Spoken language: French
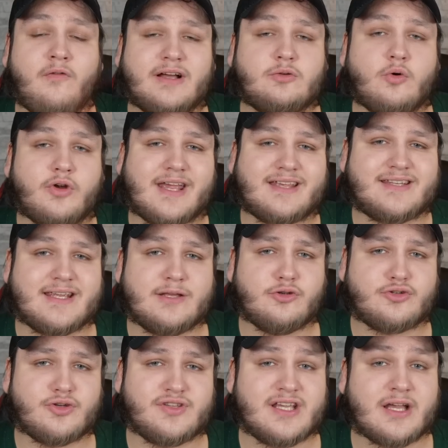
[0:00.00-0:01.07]
va donc essayer de
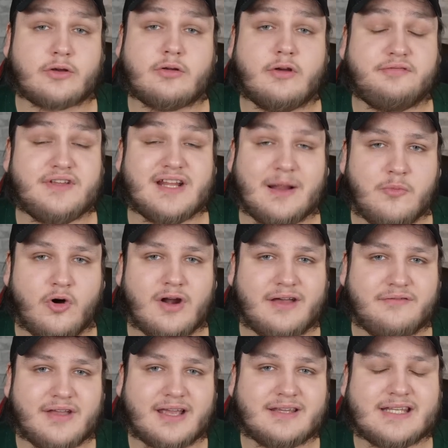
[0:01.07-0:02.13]
se dire que finalement, la
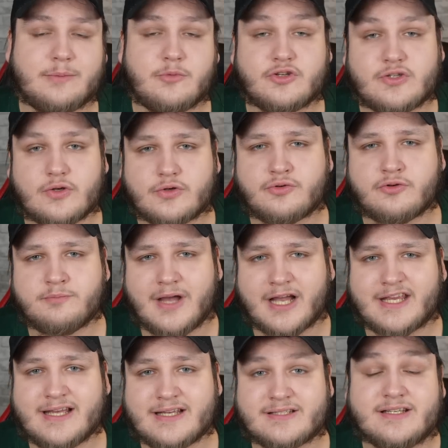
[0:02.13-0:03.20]
véritable sanction de
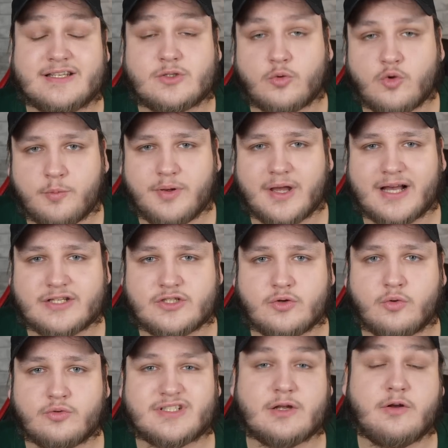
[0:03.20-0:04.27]
Marquez, c'est son
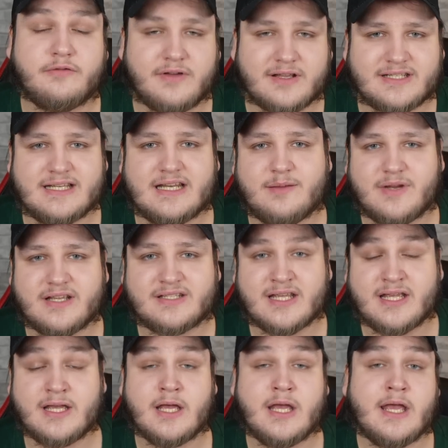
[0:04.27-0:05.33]
opération, c'est le fait qu'il est
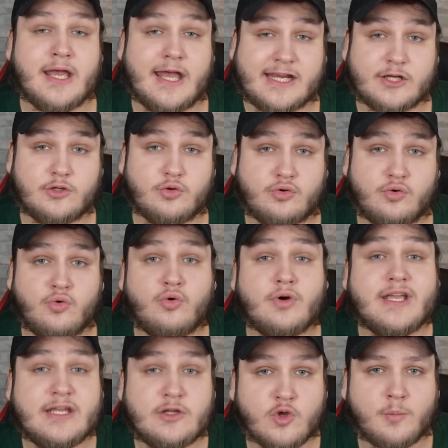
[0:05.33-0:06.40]
blessé, et que du coup,
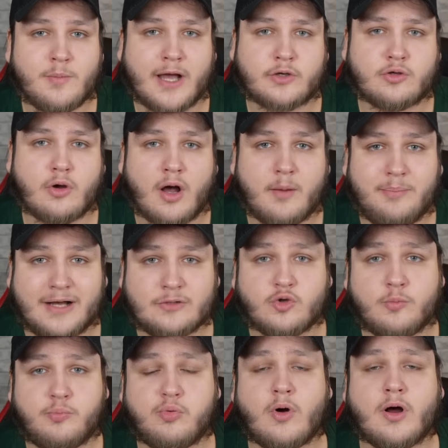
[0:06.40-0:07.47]
il ne marquera pas de
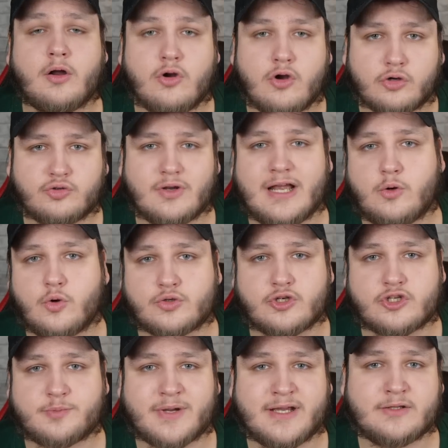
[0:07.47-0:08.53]
points lors de la course
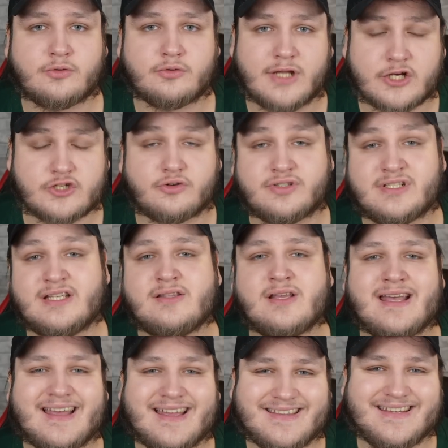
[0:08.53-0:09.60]
sprint d'Argentine,
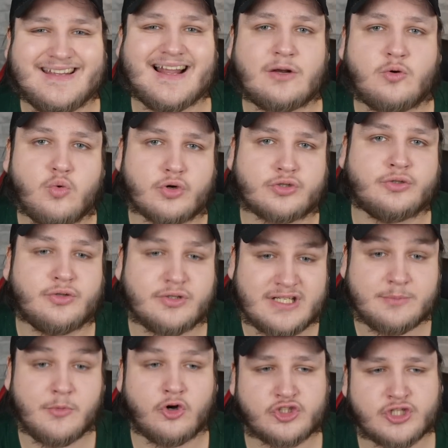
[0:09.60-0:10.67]
ni la course de
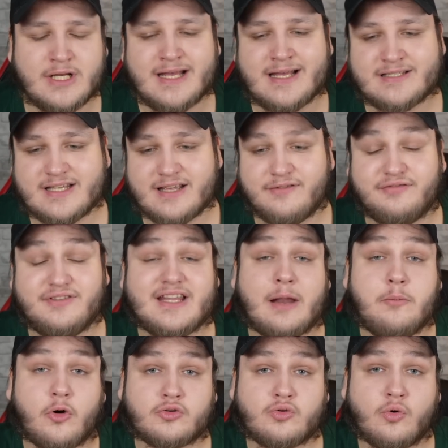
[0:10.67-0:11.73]
dimanche. C'est
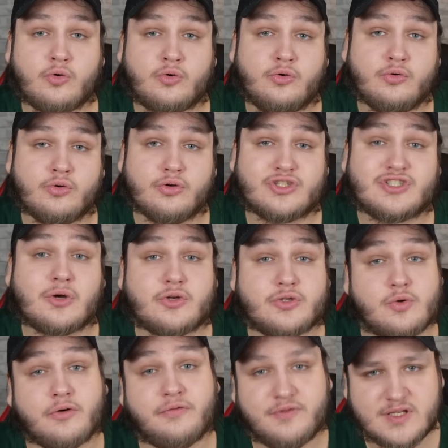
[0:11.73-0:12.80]
finalement donc une
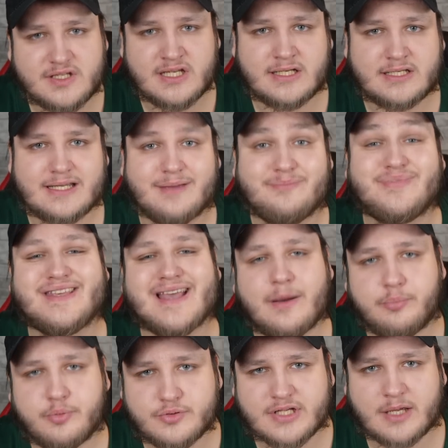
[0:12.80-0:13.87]
sanction physique qui est bien
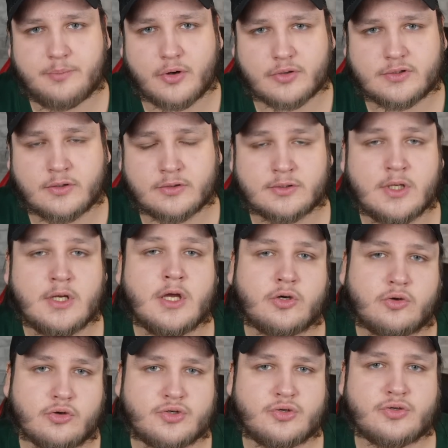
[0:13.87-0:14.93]
plus importante
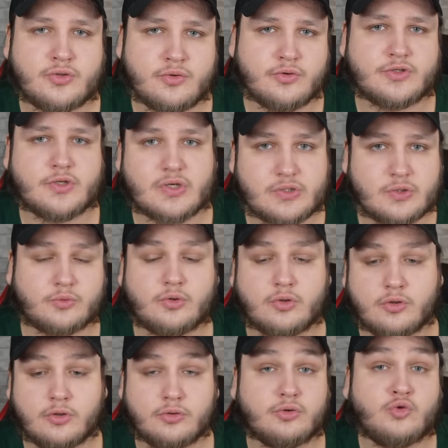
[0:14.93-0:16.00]
que juste une sanction
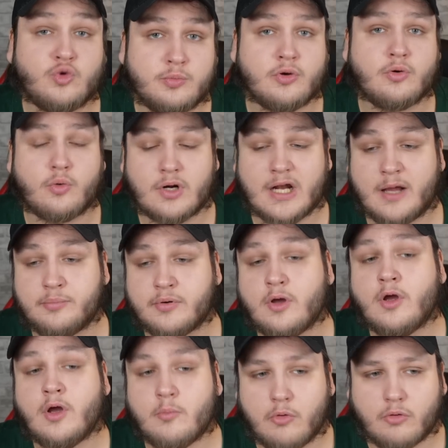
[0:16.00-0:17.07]
de, de double long lap
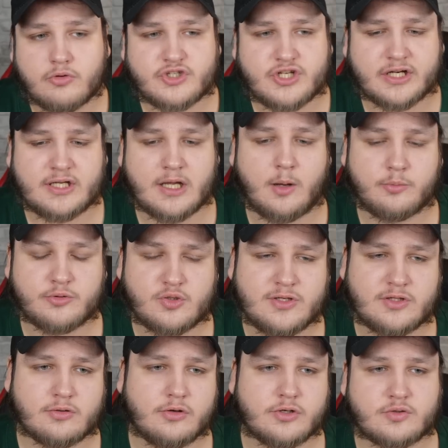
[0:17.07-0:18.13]
chacun
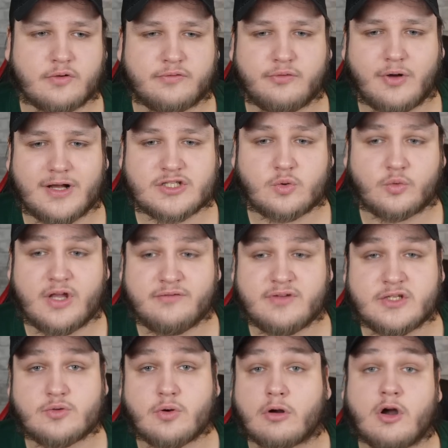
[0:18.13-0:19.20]
ensuite euh, se fera son
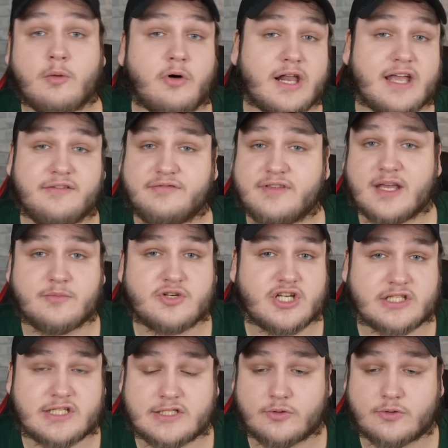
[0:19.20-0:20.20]
avis sur comment la FIM gère ses